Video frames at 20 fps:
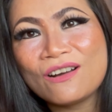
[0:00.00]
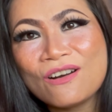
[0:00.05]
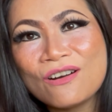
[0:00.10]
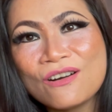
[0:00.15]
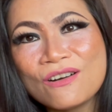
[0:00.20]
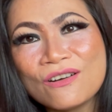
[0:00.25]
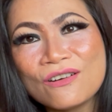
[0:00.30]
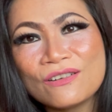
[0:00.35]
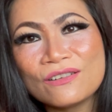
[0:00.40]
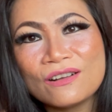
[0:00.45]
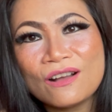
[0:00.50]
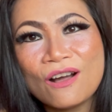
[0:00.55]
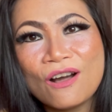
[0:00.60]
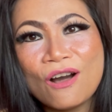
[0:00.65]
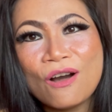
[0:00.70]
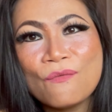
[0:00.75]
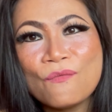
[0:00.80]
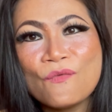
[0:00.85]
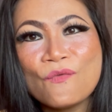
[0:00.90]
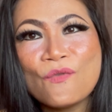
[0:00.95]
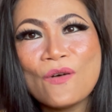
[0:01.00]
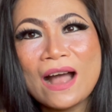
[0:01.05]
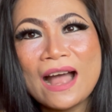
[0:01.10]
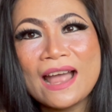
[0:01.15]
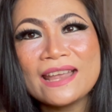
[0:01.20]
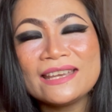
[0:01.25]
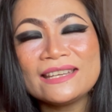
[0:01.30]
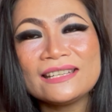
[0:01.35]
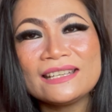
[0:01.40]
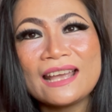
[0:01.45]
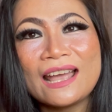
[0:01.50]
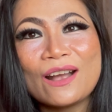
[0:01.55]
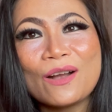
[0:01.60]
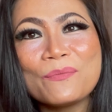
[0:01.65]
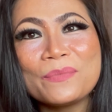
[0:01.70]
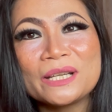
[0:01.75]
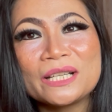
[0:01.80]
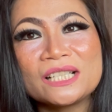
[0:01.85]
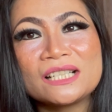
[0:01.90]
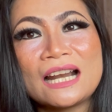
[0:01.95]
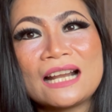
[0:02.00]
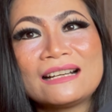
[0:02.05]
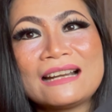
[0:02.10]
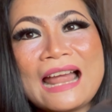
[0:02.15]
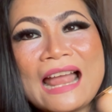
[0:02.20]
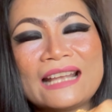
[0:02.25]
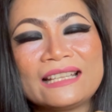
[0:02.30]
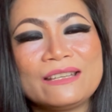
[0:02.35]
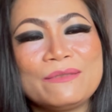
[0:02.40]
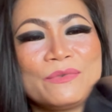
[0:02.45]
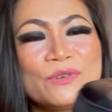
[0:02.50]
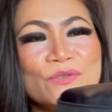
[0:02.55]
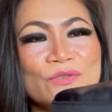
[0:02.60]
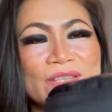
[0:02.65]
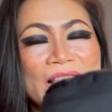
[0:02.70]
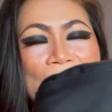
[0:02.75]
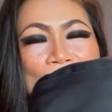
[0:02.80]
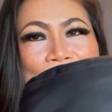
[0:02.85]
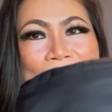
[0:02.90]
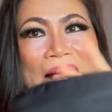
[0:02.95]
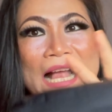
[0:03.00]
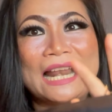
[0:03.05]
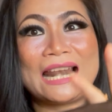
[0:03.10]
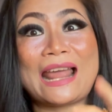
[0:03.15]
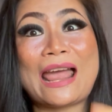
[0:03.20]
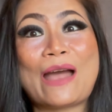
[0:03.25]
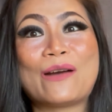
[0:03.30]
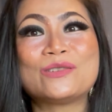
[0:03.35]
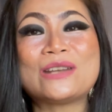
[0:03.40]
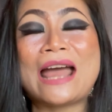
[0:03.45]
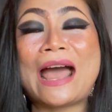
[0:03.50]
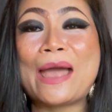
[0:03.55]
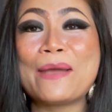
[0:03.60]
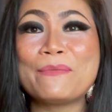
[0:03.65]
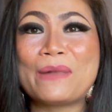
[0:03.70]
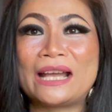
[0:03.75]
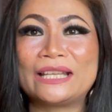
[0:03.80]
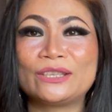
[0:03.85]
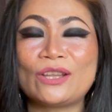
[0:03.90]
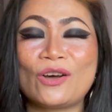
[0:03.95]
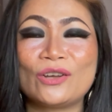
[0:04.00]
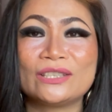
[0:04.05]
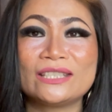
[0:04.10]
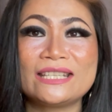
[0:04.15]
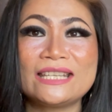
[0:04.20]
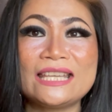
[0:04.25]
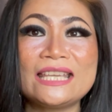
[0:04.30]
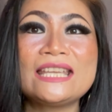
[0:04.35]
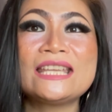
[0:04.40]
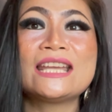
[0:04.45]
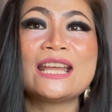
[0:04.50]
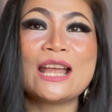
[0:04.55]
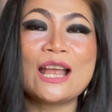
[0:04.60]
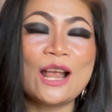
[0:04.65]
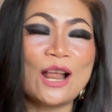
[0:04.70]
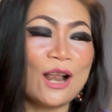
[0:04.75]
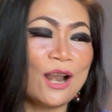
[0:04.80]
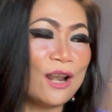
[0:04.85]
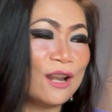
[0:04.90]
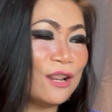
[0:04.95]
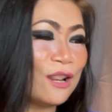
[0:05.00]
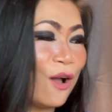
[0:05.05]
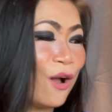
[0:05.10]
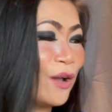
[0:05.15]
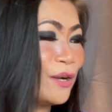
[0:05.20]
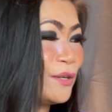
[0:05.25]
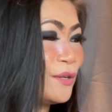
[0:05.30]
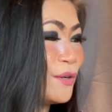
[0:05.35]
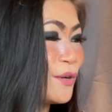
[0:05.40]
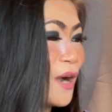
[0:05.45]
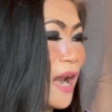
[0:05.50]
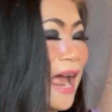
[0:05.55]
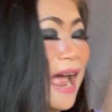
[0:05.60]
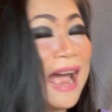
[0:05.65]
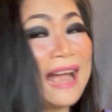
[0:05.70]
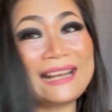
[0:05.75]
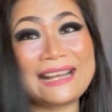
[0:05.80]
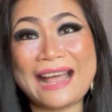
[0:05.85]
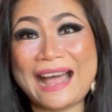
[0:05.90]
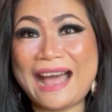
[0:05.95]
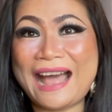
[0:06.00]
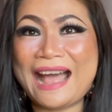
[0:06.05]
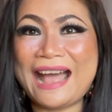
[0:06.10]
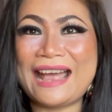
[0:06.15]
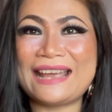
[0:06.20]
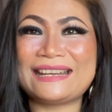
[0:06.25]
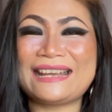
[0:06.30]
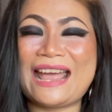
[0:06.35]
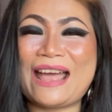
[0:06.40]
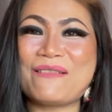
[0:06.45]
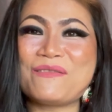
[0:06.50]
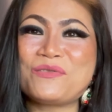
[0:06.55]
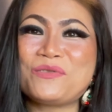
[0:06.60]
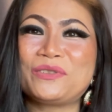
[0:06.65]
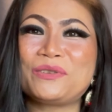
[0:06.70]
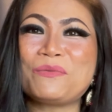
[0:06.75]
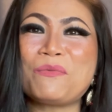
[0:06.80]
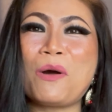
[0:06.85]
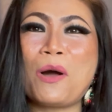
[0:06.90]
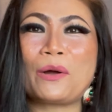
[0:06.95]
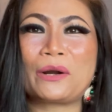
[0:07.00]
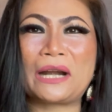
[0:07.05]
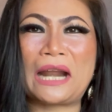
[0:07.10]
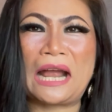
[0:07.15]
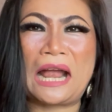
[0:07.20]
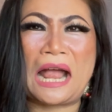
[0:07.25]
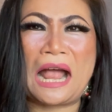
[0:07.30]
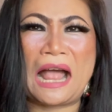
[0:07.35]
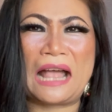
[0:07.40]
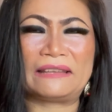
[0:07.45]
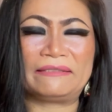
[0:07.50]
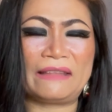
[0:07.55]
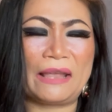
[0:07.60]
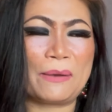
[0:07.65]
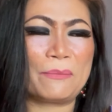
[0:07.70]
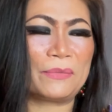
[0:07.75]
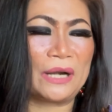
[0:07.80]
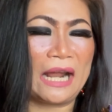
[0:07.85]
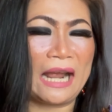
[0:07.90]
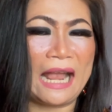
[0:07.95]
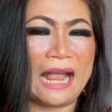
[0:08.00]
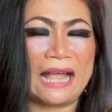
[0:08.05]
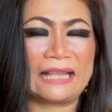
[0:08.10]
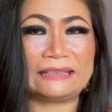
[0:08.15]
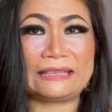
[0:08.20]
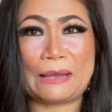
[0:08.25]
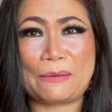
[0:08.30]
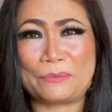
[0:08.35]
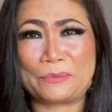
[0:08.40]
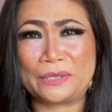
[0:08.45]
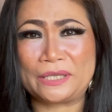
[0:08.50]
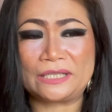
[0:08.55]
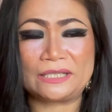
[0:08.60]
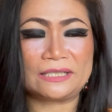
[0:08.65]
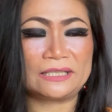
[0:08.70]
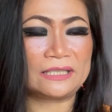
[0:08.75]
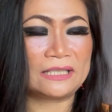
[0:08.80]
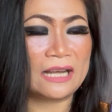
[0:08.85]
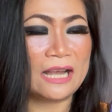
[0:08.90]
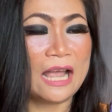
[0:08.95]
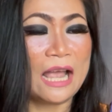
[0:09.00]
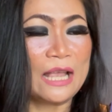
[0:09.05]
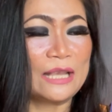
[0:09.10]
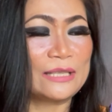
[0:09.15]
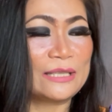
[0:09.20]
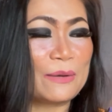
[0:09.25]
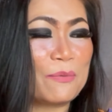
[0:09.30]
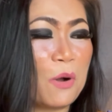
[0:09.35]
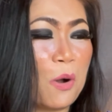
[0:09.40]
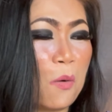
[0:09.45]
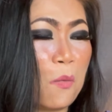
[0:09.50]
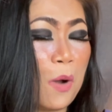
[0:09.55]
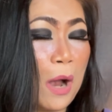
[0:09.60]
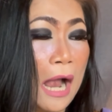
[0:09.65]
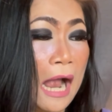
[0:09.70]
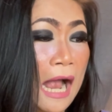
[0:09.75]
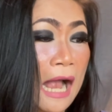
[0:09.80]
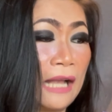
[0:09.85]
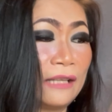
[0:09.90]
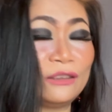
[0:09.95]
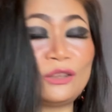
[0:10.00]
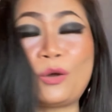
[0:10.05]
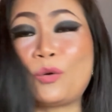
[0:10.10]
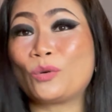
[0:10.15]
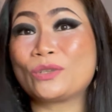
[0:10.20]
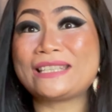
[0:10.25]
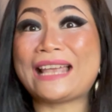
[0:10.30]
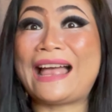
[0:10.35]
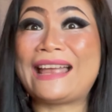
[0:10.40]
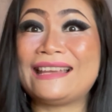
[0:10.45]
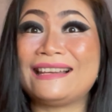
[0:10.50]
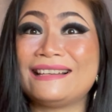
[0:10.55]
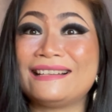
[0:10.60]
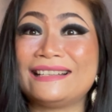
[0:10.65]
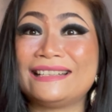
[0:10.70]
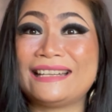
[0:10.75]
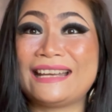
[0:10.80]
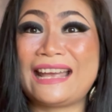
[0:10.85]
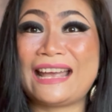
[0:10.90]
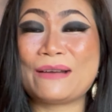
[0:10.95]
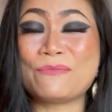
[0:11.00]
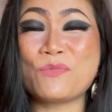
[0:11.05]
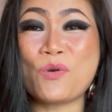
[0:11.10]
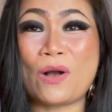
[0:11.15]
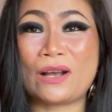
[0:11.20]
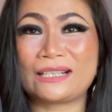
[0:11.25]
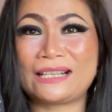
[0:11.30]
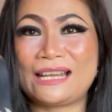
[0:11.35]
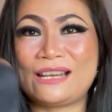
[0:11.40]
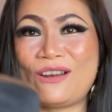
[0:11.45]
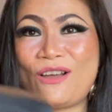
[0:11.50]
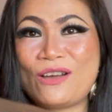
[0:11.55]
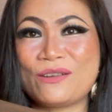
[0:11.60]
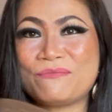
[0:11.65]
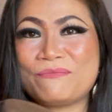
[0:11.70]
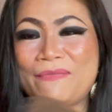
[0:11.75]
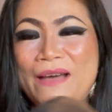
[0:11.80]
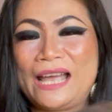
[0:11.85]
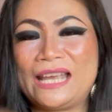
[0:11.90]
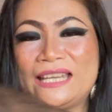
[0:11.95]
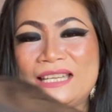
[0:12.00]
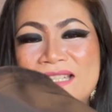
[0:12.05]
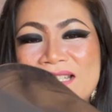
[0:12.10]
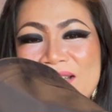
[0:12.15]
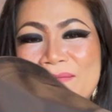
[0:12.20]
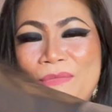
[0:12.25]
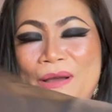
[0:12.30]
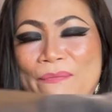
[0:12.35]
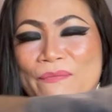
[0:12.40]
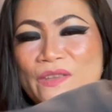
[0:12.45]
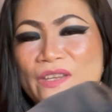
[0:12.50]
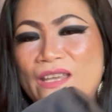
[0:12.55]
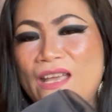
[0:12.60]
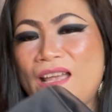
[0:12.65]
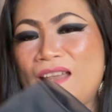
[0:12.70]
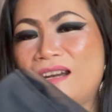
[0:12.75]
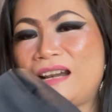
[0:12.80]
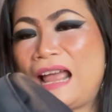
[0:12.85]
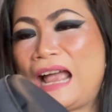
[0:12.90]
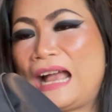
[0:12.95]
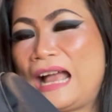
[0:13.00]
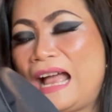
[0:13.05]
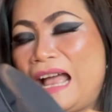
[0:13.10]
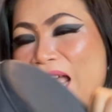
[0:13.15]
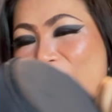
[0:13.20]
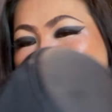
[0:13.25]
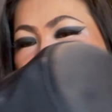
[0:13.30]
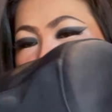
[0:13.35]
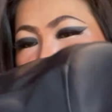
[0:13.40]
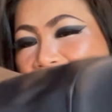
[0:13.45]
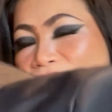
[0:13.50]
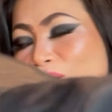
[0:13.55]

ของออฟไว้นะคะก็เป็นครั้งแรกที่ไม่รู้สั่งมาแล้วได้มาตอนที่ลดราคานะคะไม่รู้จะบอกราคาเต็ม ราคาเต็มคือ จะบอกว่าตกใจเลยนะคะหมวกไนล่อนใบหนึ่งแบบนี้ราคาอยู่